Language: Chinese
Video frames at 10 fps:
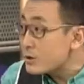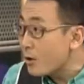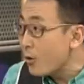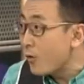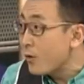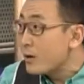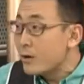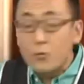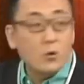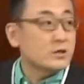毕业之后，
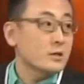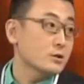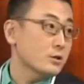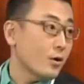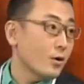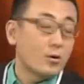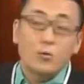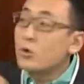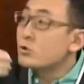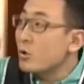我才知道，
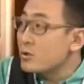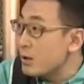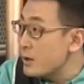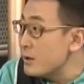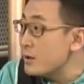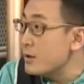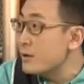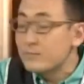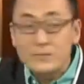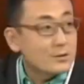我撞上了一
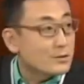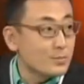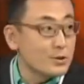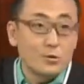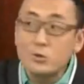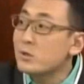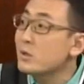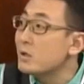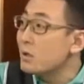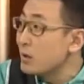个这么牛
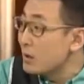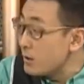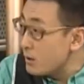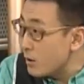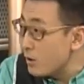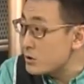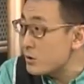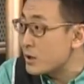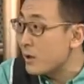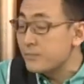的一个好
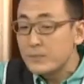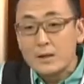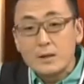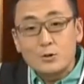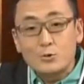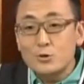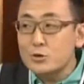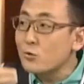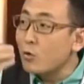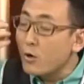校长，难得的。
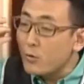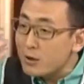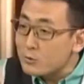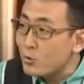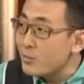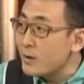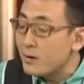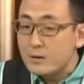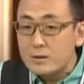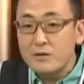于是我后来琢
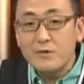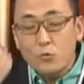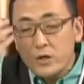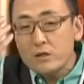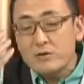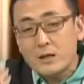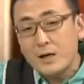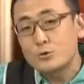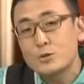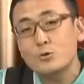磨，因为我以为
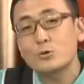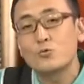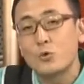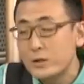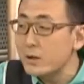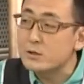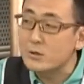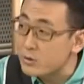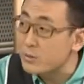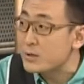大学就是我那个
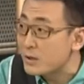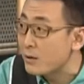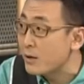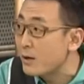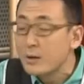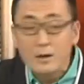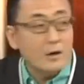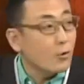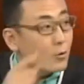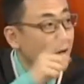时候那么上的。
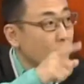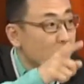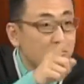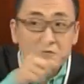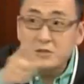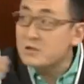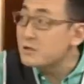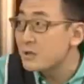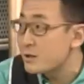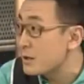后来我问问
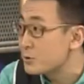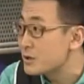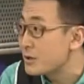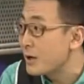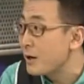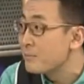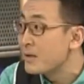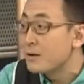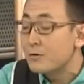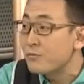今天的大学生啊，
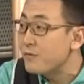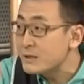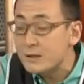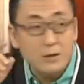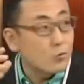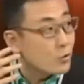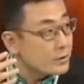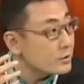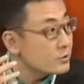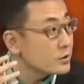我发现跟
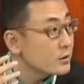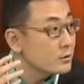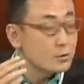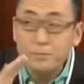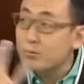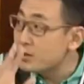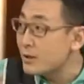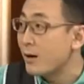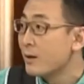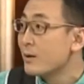我那个时候上大学不
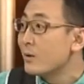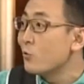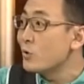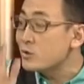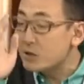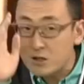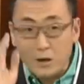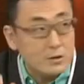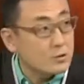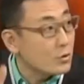一样。怎么？我是
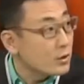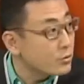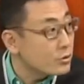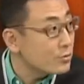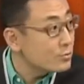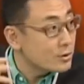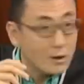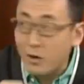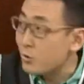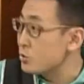享受了刘道
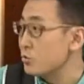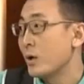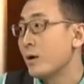玉的好